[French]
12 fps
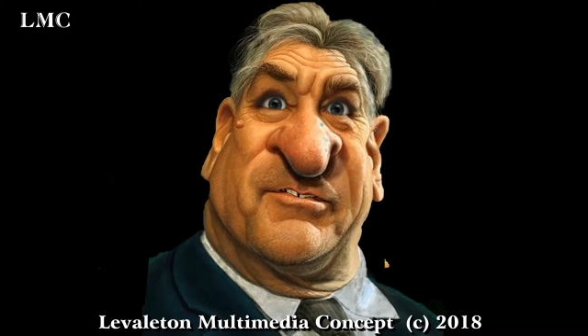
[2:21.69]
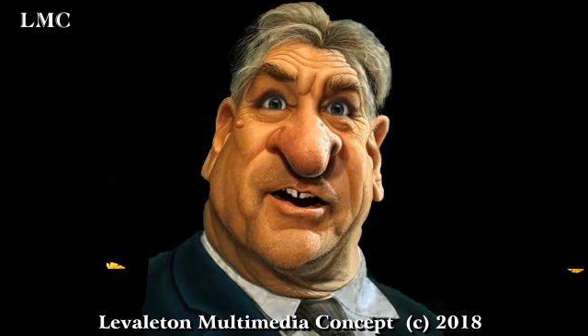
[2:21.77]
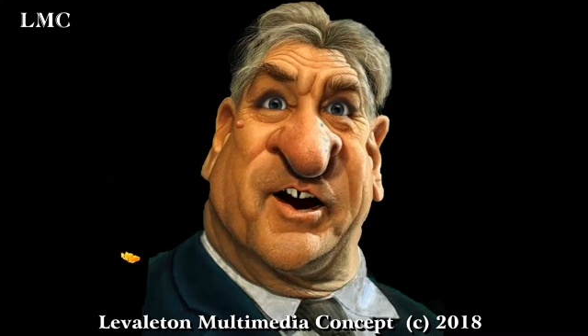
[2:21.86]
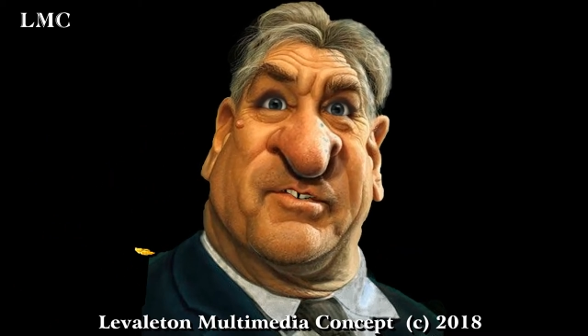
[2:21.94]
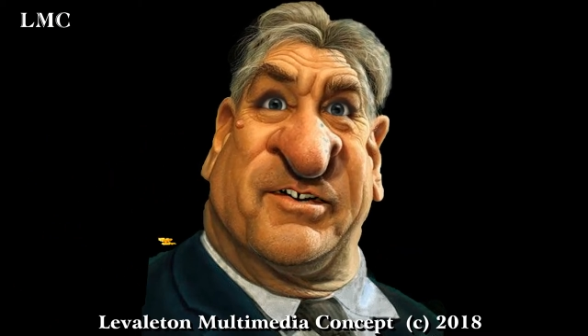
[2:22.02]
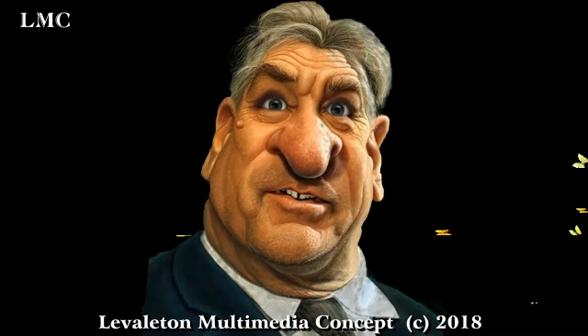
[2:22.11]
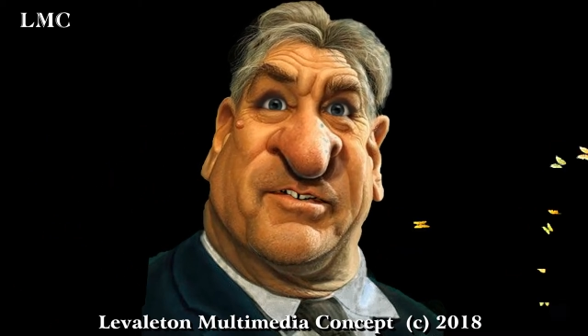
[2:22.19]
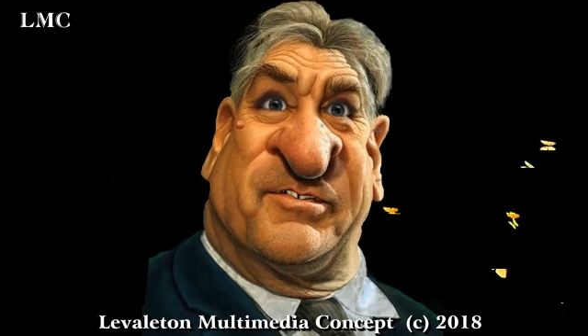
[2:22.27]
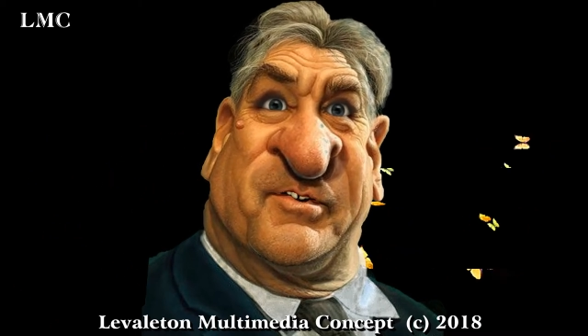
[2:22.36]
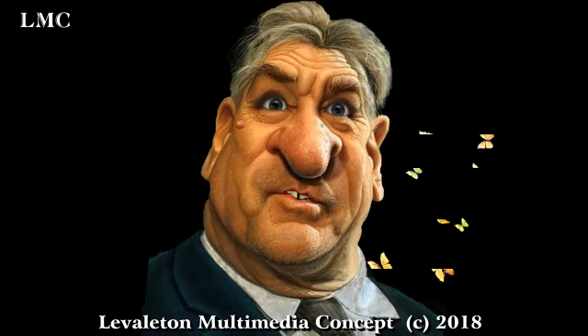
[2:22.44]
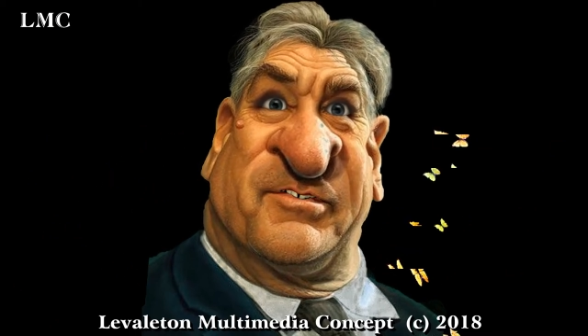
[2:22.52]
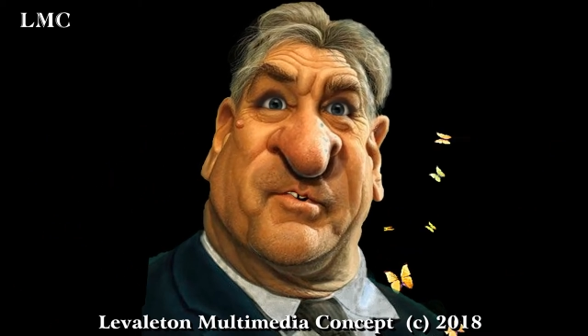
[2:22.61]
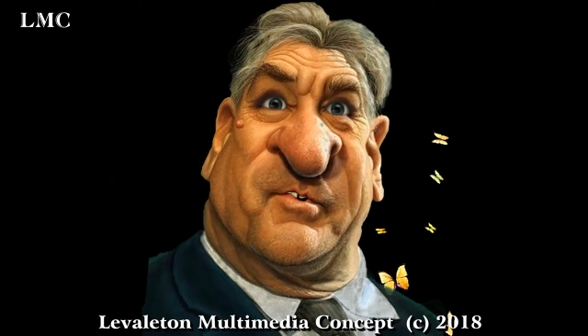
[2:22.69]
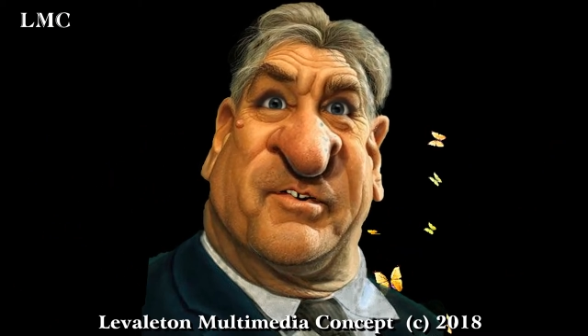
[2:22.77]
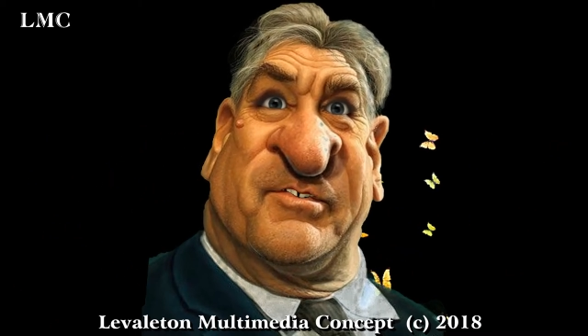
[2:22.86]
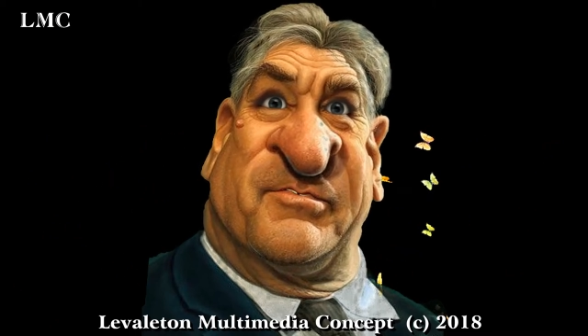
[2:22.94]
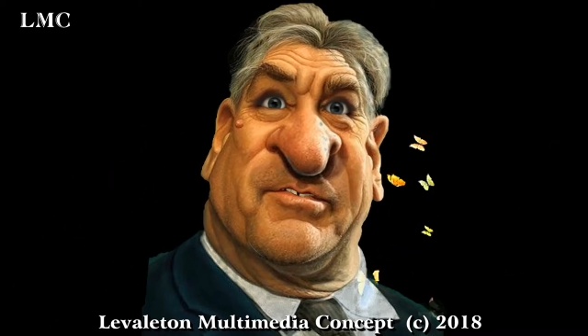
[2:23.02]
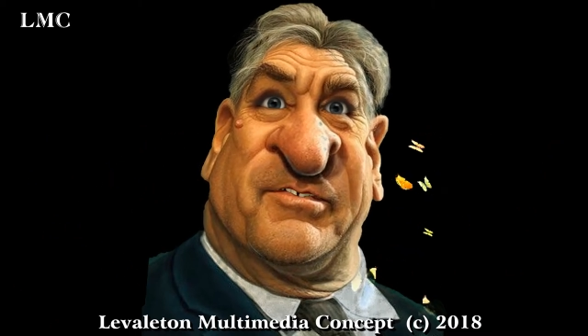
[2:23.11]
Pas de
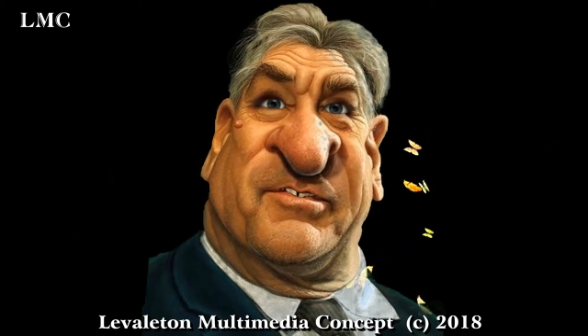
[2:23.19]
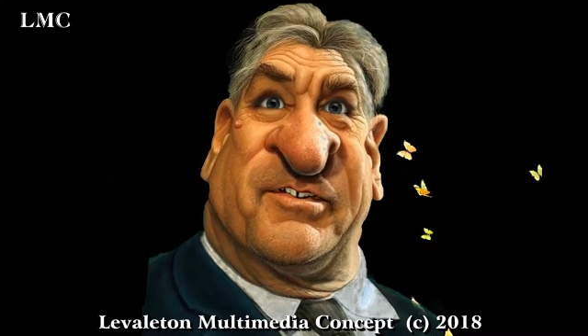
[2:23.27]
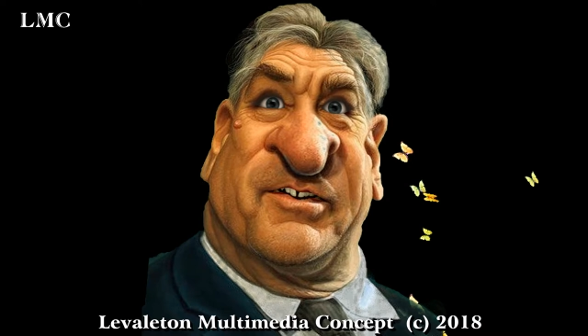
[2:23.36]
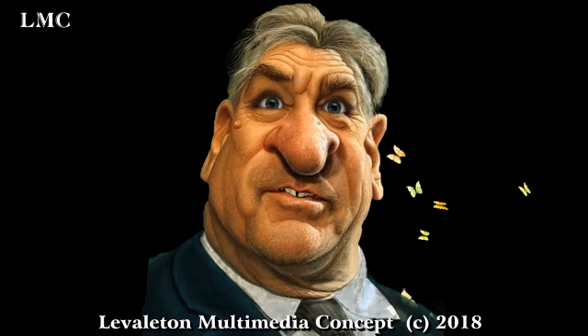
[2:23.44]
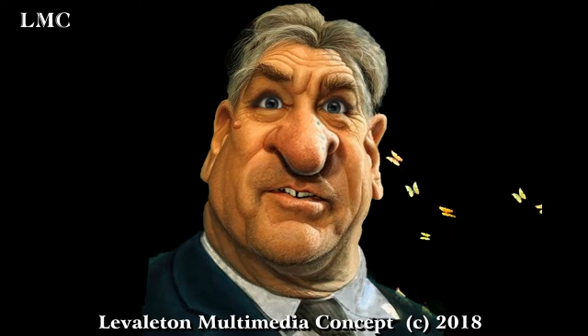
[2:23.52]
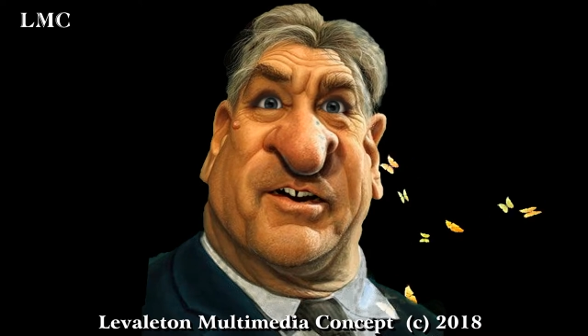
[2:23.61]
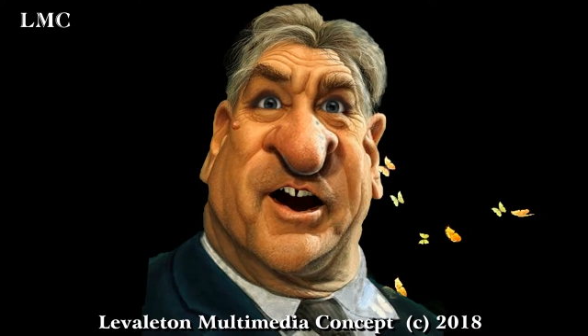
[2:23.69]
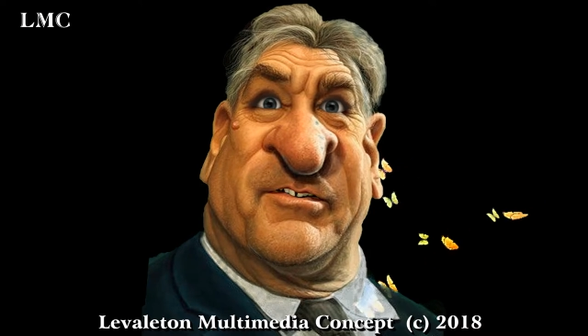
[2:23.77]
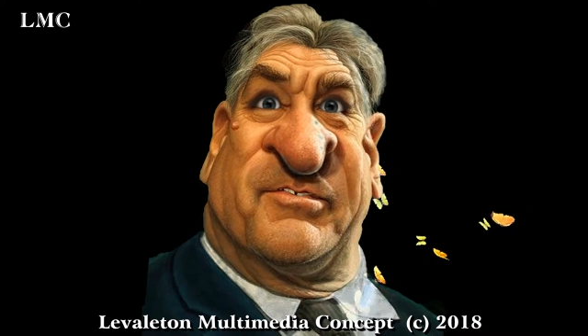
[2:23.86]
distinction, mais j'ai déjà